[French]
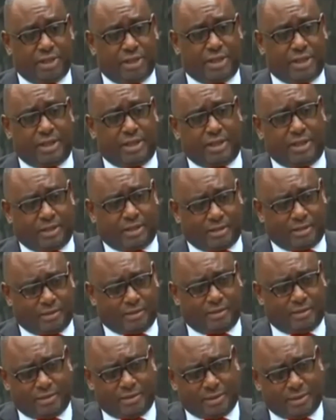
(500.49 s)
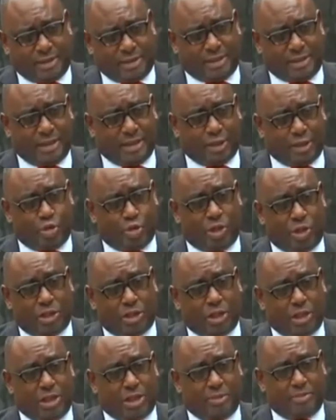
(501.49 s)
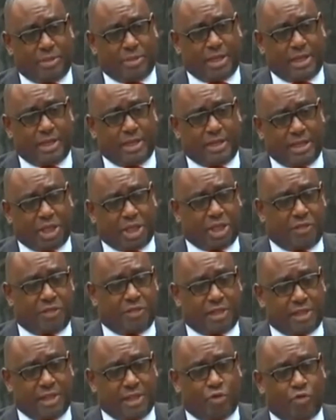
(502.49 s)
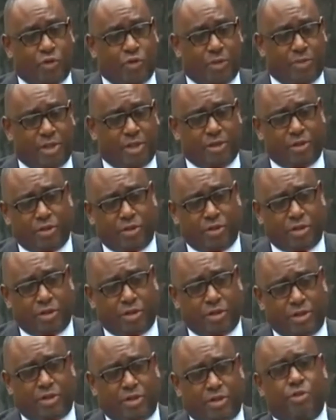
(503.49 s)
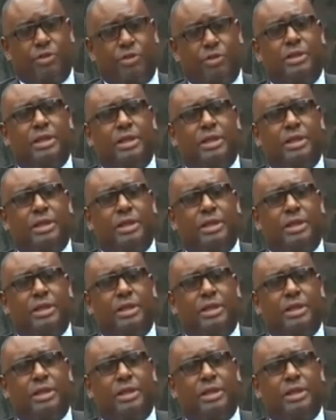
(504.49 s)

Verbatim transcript: Et cette élection est entraînée par les chefs d'État et de gouvernement lors de leur session.